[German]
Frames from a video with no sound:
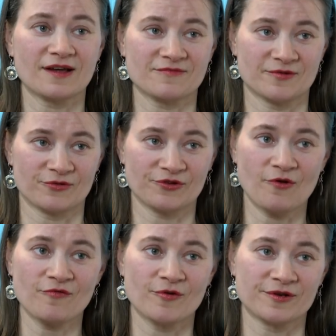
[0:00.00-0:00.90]
darf man auch nicht
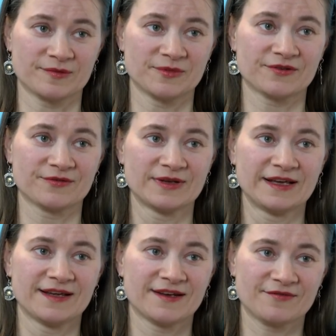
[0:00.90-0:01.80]
aufhören damit.
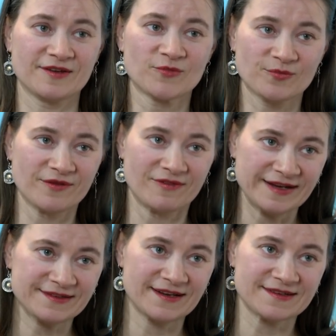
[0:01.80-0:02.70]
Deswegen müssen wir
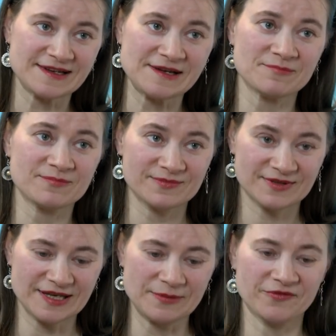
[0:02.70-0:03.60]
weiter an dem
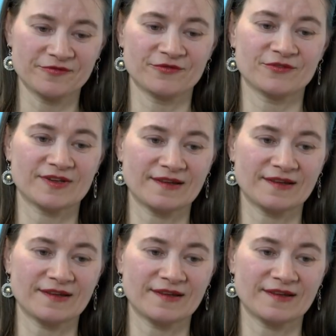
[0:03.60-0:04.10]
kämpfen,